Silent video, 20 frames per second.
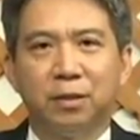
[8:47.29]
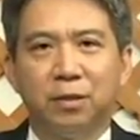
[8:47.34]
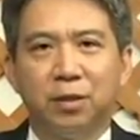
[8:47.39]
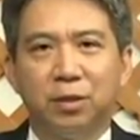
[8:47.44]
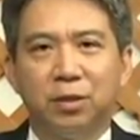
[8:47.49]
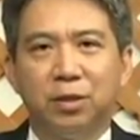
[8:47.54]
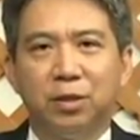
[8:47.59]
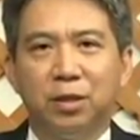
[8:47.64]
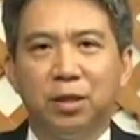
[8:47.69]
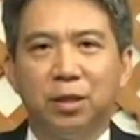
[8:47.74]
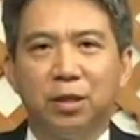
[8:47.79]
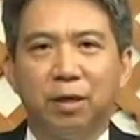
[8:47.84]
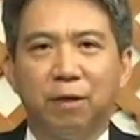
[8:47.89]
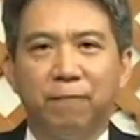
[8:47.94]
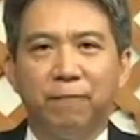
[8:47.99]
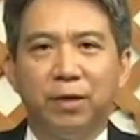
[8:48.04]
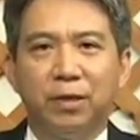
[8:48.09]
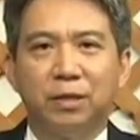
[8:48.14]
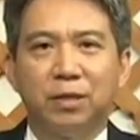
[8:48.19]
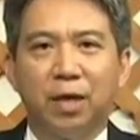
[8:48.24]
这是一个
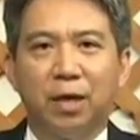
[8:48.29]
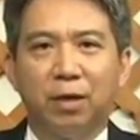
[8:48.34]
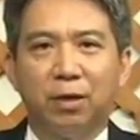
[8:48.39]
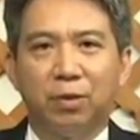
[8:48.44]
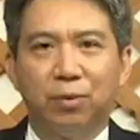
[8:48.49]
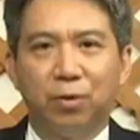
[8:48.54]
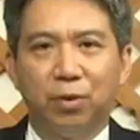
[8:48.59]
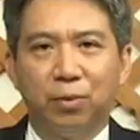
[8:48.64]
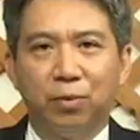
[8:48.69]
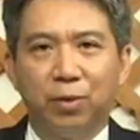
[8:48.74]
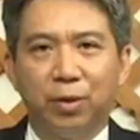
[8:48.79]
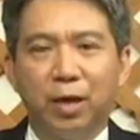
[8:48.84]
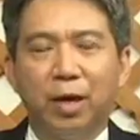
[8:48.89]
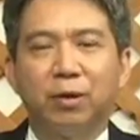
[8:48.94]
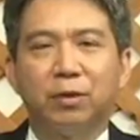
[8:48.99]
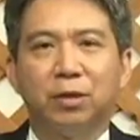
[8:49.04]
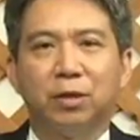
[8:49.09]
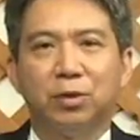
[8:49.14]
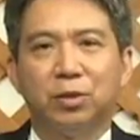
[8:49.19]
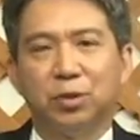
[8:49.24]
非常荣
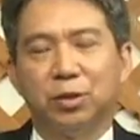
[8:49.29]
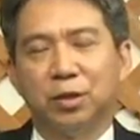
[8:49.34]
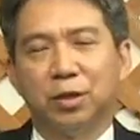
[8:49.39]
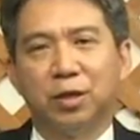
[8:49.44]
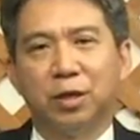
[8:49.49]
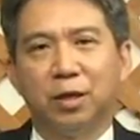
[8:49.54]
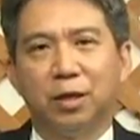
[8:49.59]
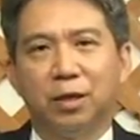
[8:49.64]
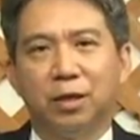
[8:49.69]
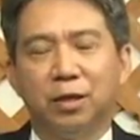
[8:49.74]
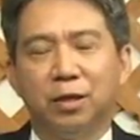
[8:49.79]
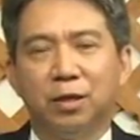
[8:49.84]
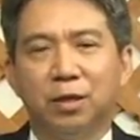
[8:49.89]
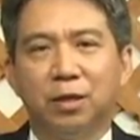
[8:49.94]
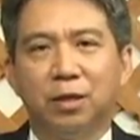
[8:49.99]
耀的时刻，